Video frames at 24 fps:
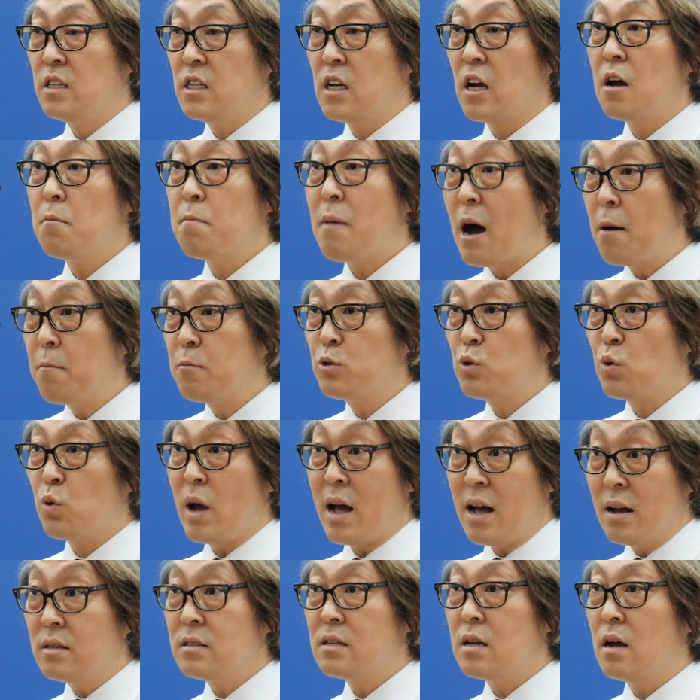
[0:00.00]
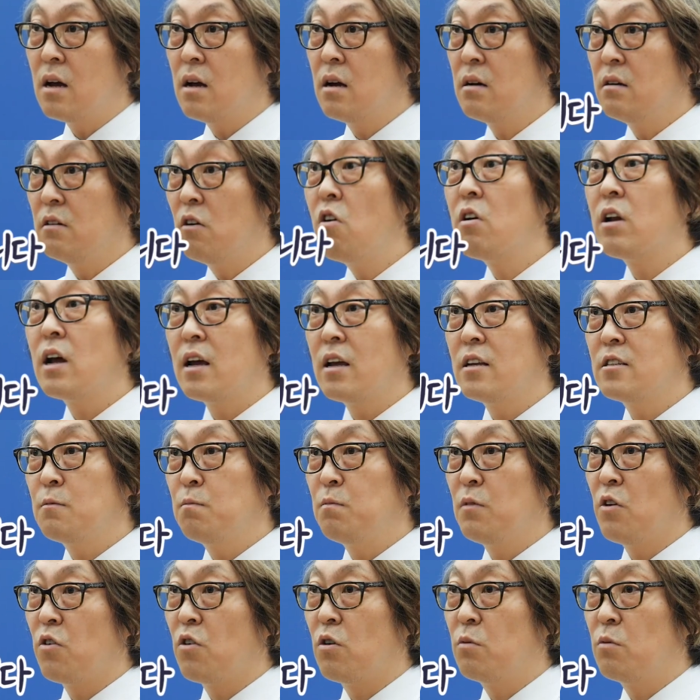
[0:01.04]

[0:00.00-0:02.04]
제가 마음속으로 항상 응원하겠습니다,